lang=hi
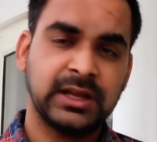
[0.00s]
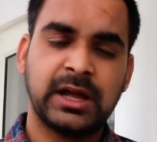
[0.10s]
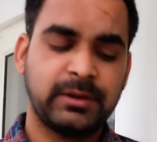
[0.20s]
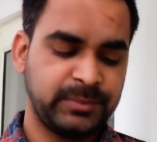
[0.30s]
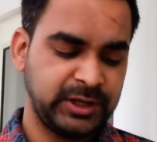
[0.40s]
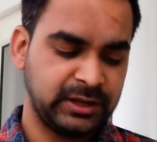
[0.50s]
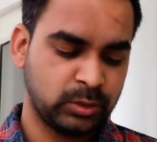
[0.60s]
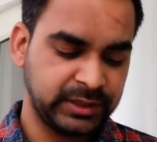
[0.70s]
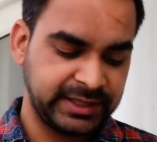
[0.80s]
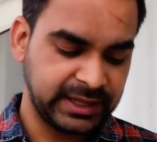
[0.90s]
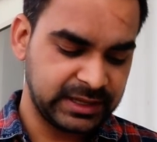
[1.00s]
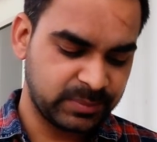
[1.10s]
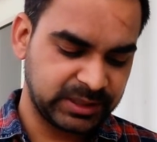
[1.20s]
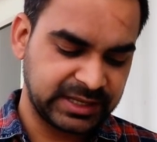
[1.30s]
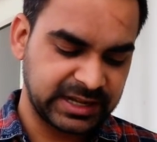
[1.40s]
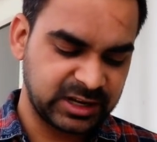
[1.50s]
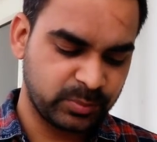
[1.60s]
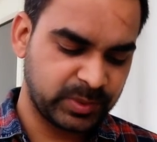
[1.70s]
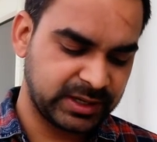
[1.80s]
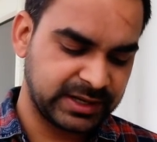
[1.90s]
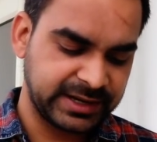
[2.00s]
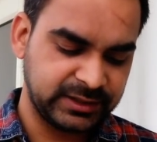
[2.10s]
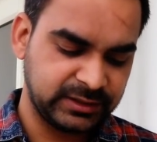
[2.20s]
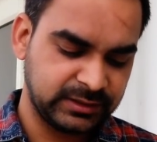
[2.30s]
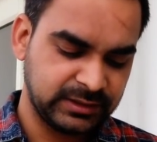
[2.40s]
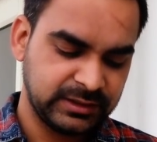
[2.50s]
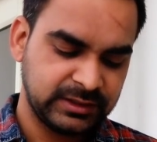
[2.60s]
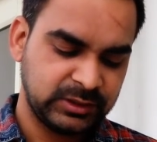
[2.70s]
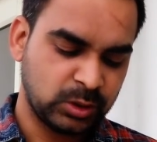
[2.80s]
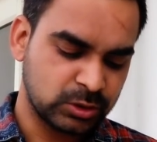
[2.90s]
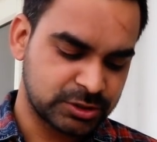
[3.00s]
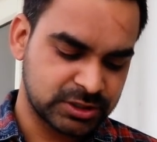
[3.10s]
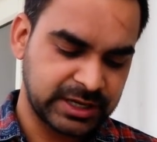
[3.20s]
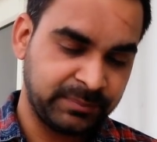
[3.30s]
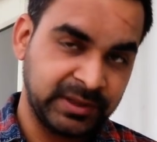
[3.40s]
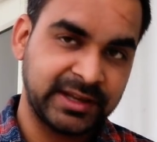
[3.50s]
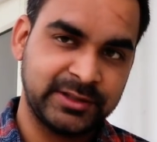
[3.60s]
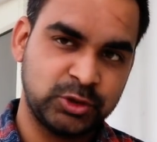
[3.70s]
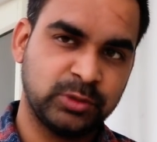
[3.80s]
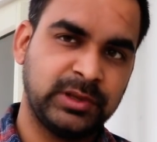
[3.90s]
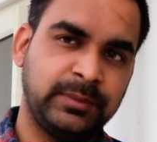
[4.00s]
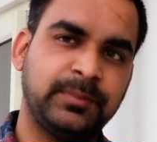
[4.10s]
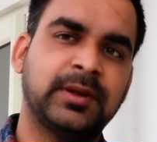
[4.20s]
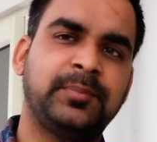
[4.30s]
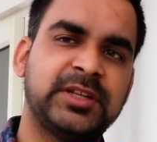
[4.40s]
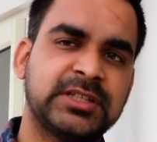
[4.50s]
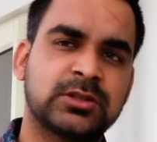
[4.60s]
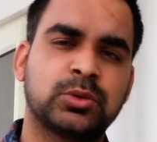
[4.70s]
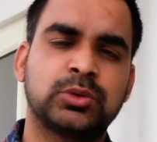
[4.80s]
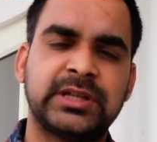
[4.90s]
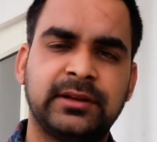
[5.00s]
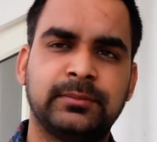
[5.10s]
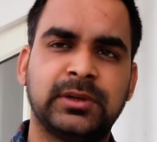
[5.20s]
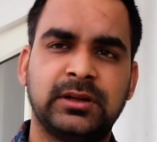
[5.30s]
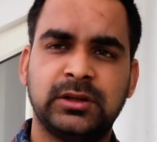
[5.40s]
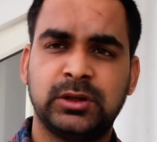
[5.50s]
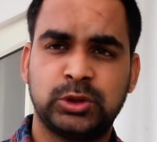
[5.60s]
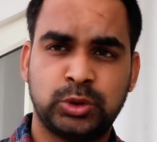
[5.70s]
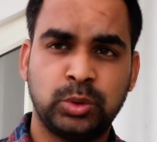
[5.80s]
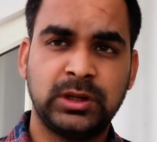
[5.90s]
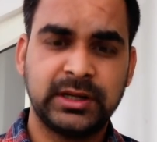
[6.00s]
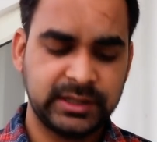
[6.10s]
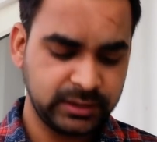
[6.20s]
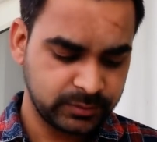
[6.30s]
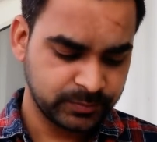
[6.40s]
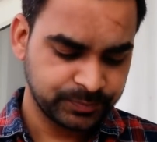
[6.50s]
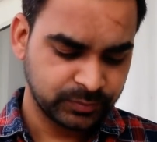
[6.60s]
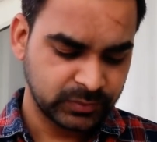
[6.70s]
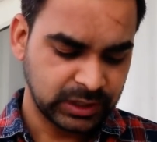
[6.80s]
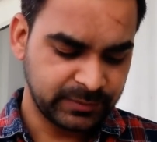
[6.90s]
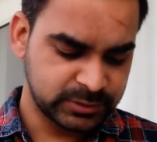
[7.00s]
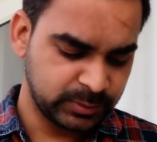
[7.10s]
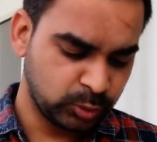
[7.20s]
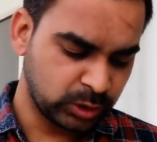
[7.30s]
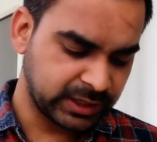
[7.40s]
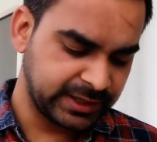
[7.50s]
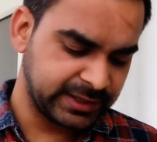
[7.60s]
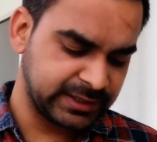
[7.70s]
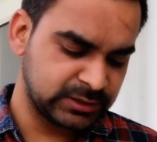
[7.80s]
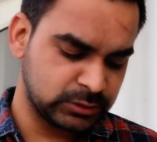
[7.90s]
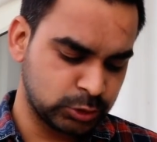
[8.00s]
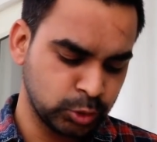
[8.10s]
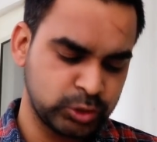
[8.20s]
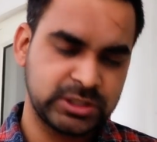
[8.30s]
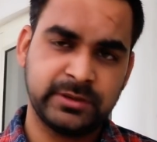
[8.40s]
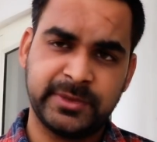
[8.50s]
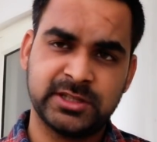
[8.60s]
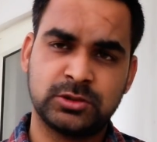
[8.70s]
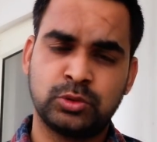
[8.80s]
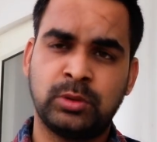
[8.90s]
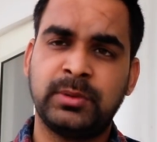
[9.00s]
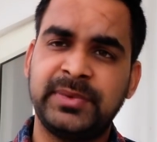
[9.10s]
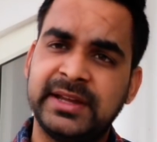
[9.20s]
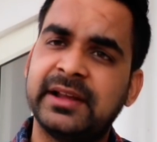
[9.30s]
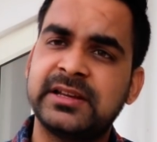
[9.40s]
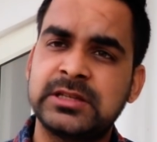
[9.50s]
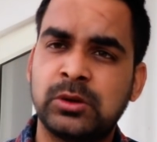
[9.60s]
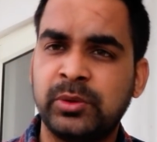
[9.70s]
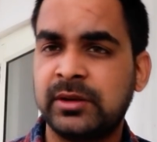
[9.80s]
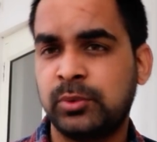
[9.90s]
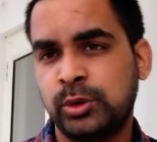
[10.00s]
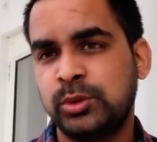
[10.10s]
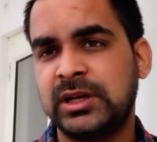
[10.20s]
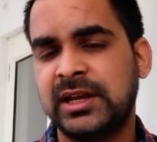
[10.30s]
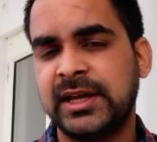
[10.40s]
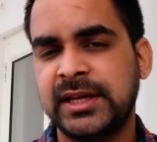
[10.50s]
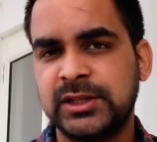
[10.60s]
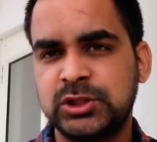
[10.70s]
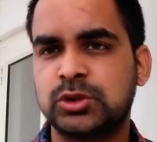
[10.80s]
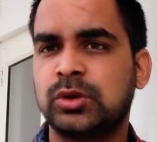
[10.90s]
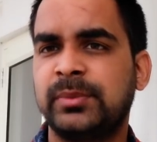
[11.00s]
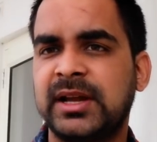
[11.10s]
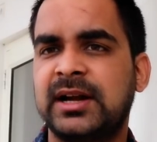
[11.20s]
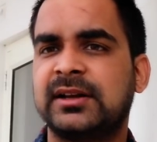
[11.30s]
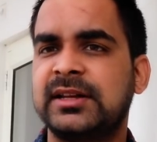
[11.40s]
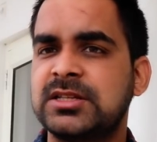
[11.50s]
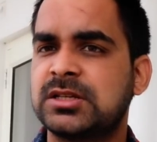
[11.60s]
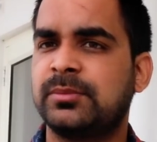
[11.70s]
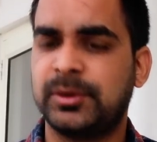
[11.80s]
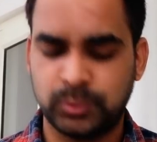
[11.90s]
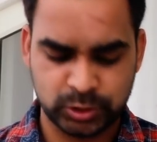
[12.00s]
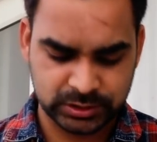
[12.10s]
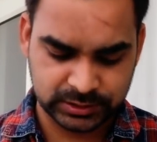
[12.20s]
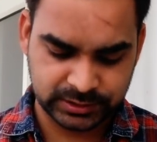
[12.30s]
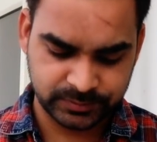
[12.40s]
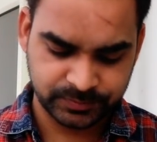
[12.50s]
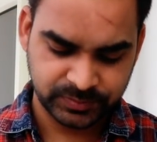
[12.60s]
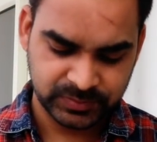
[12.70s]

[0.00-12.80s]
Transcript: अब हमने ये ऑन किया यहाँ पर दिखा रहे हैं ऊपर नाइन डॉट्स टाइप के आ रहे हैं जो हमारी पिक्चर्स को शो कर रहे हैं अब इसमें बोल रहा है कि चूज़ इमेज तो हम अपनी गैलरी से कोई एक फ़ोटो उठा लेंगे जिसको हमें काट कर इंस्टा पर पोस्ट करना है